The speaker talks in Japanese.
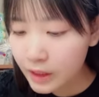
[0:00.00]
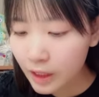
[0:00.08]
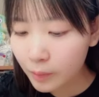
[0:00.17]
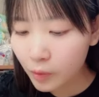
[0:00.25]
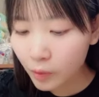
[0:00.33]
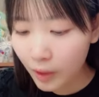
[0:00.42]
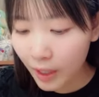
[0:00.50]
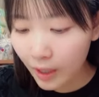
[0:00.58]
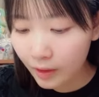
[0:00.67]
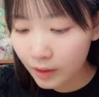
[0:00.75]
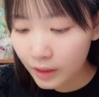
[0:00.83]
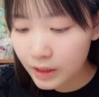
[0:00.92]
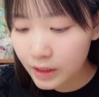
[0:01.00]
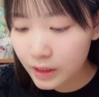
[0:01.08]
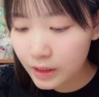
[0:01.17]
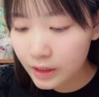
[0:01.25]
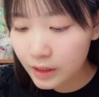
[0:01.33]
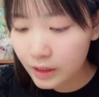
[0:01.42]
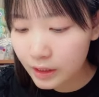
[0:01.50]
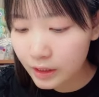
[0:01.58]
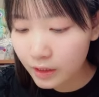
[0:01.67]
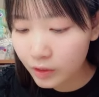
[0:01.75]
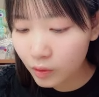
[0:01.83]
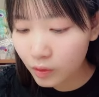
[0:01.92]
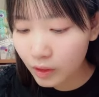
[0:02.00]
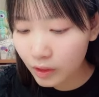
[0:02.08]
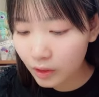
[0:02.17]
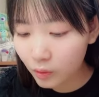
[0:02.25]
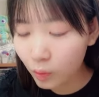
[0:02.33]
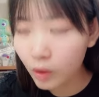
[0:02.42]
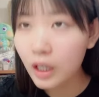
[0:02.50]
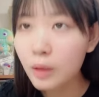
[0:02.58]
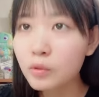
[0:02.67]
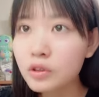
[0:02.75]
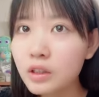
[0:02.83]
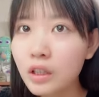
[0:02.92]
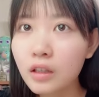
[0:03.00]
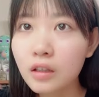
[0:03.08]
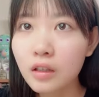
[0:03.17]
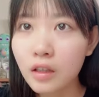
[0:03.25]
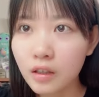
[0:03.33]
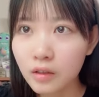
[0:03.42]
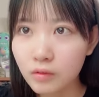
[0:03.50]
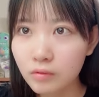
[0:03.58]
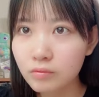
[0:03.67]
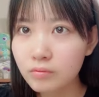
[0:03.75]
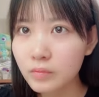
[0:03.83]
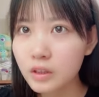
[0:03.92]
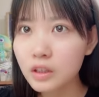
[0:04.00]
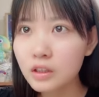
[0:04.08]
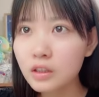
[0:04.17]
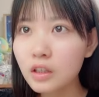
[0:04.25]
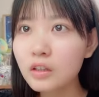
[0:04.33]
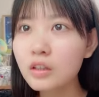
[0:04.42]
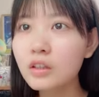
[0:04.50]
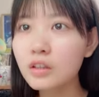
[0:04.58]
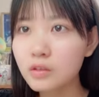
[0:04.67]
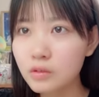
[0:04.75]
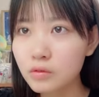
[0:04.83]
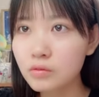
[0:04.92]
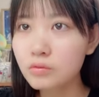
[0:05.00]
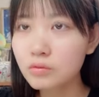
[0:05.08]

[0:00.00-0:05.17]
しかもこれ1日に4から6回も使っていいのめっちゃ使っていいでしょ